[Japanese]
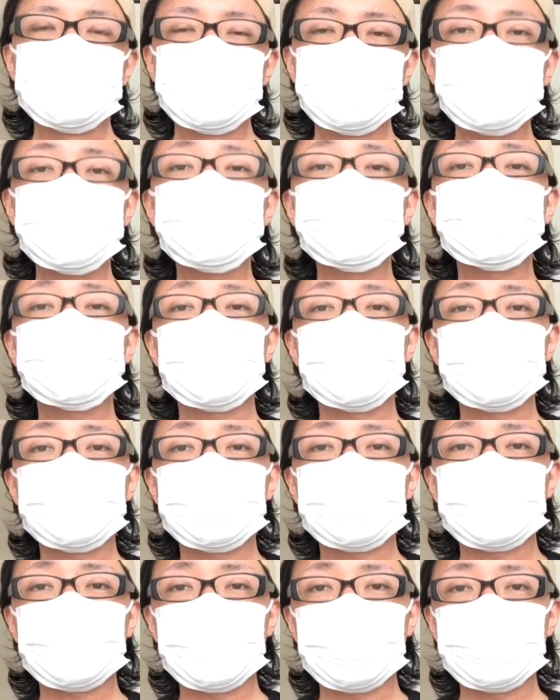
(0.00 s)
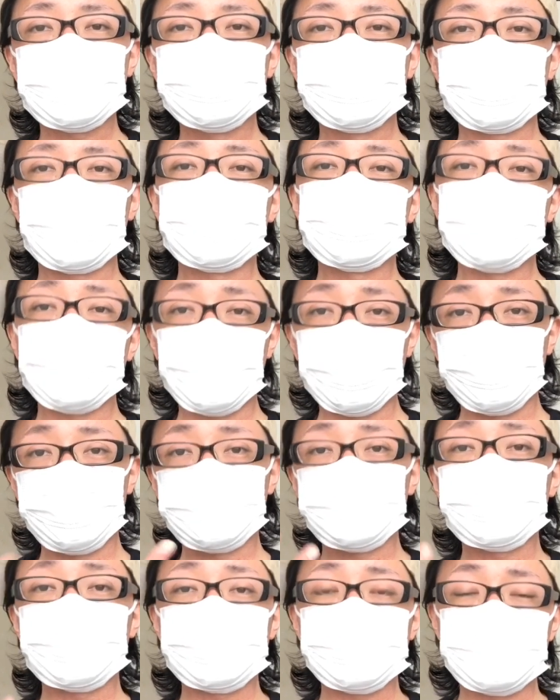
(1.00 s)
食材が体の中に入
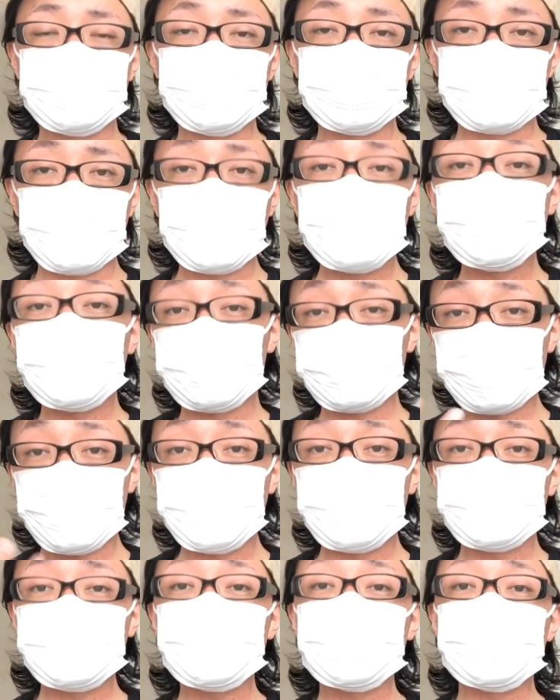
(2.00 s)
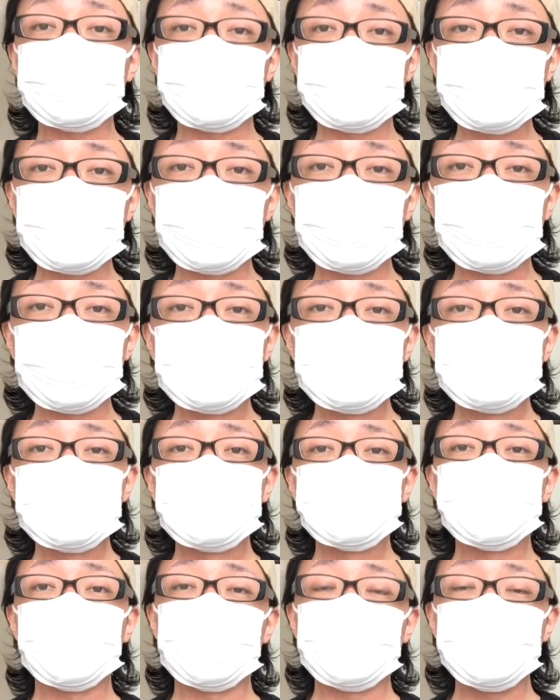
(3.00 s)
るとですね、食べ物を食べるとですね、
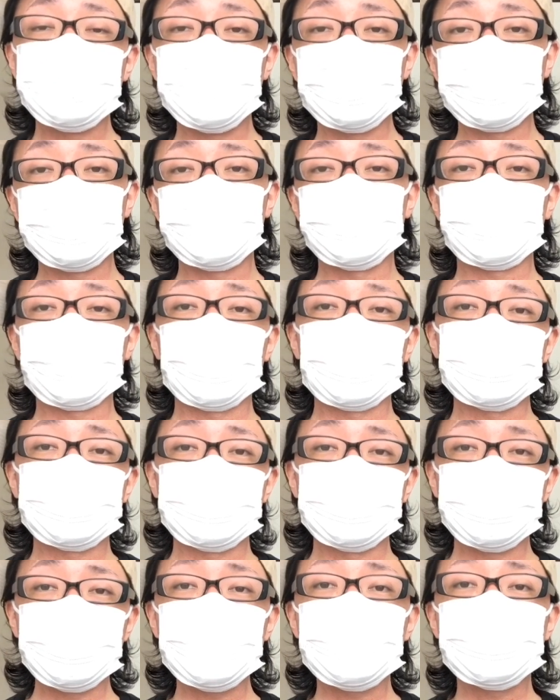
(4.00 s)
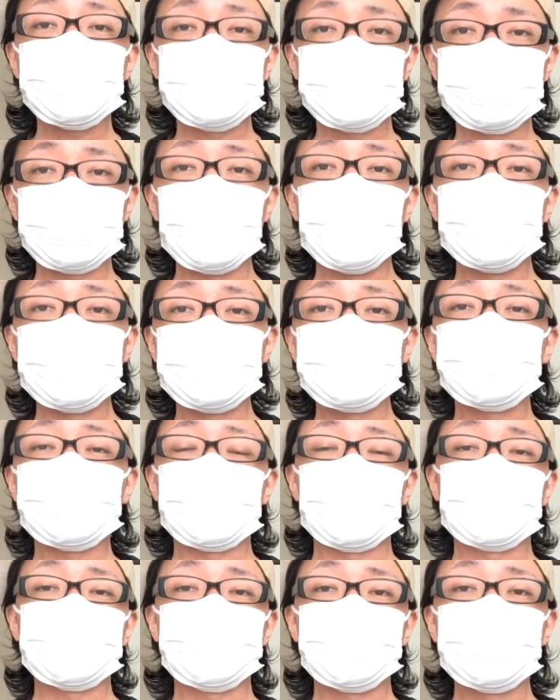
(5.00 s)
まあ、胃液とか、ね、唾液と
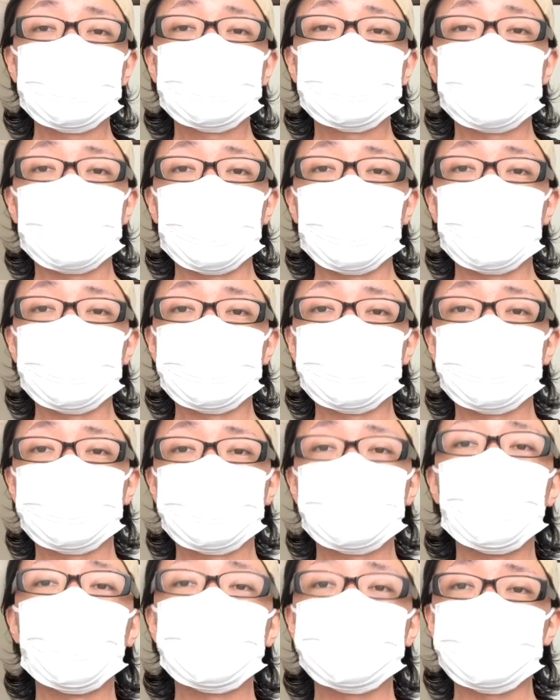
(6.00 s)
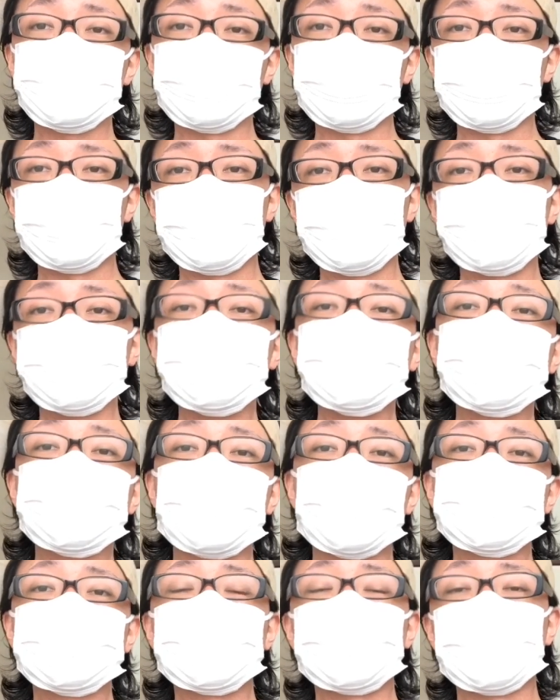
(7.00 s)
かといったあの酵素で、ね、分
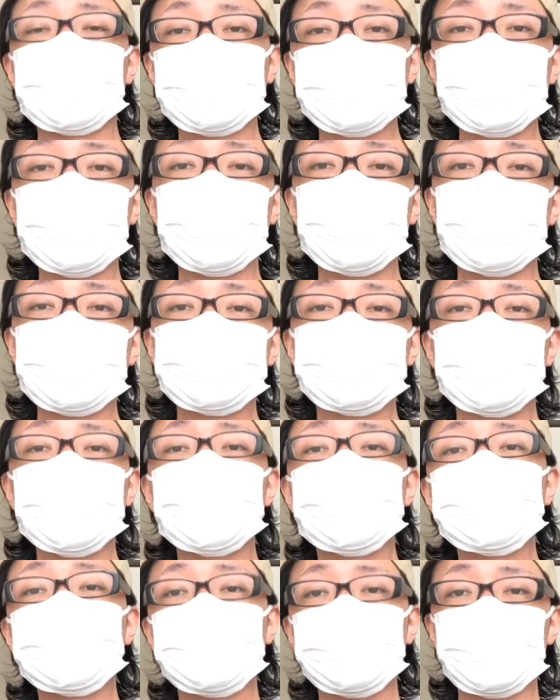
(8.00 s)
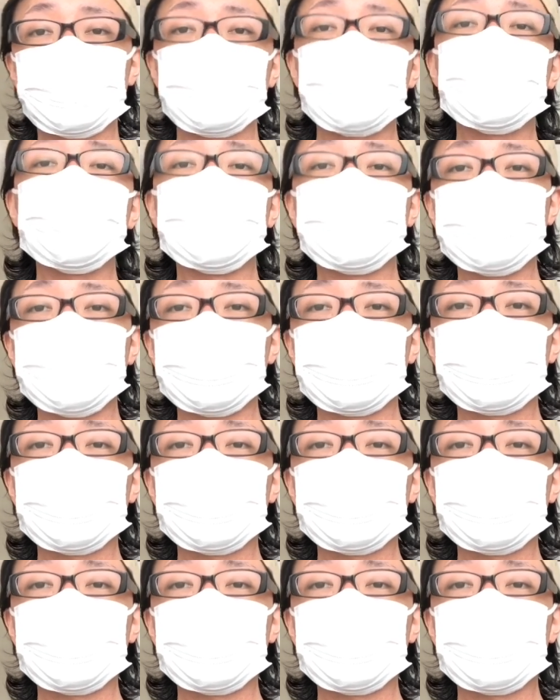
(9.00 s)
解されて、性質を変えて、